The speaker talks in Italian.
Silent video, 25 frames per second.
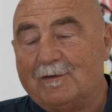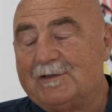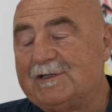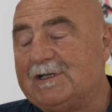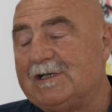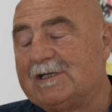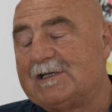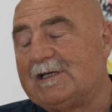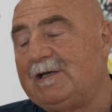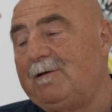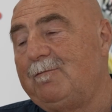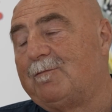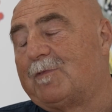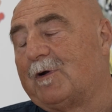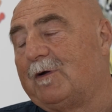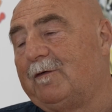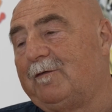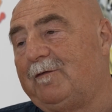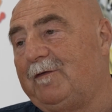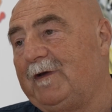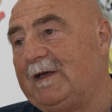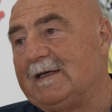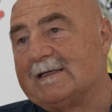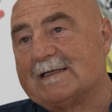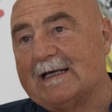non ci si
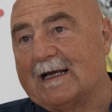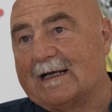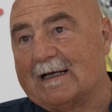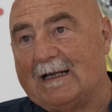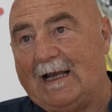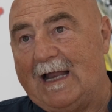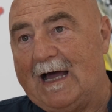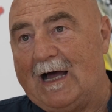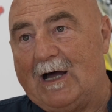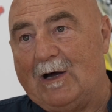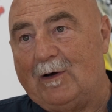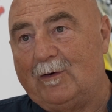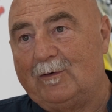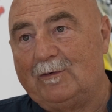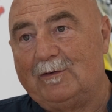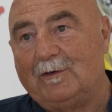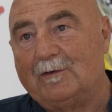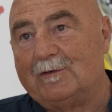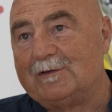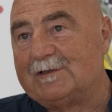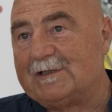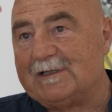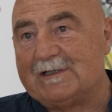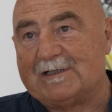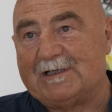improvvisa clown,
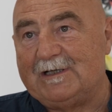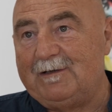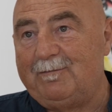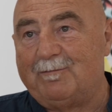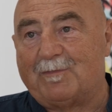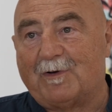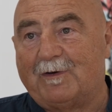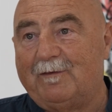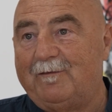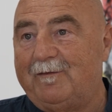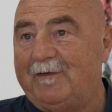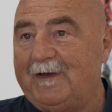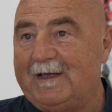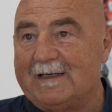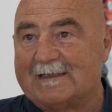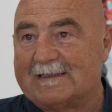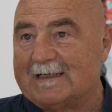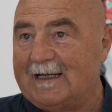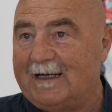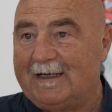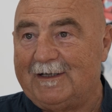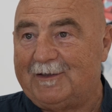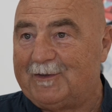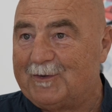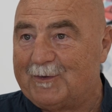non ci si
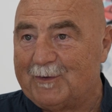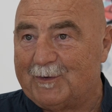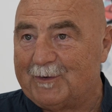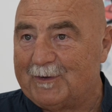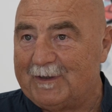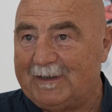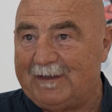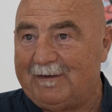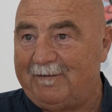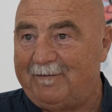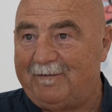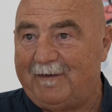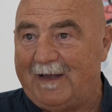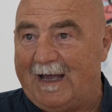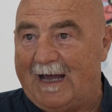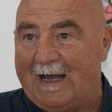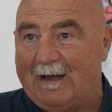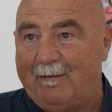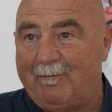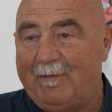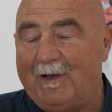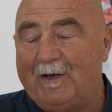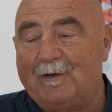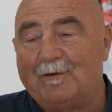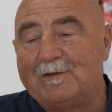improvvisa lettori di
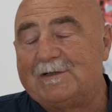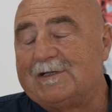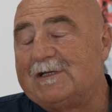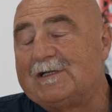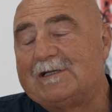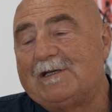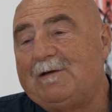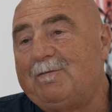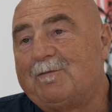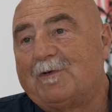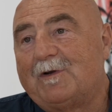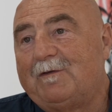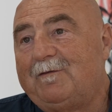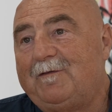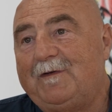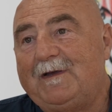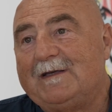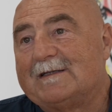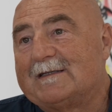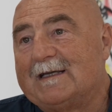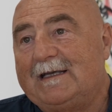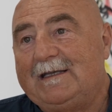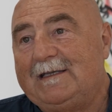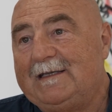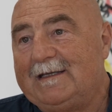fiabe, non ci si
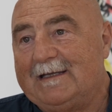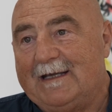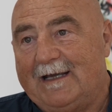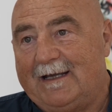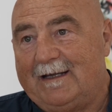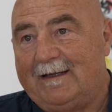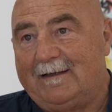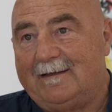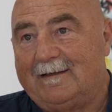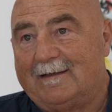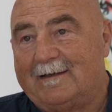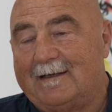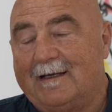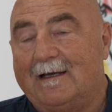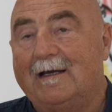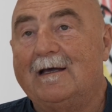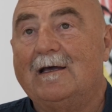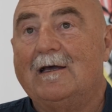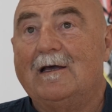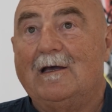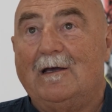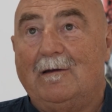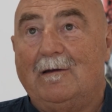improvvisa in niente,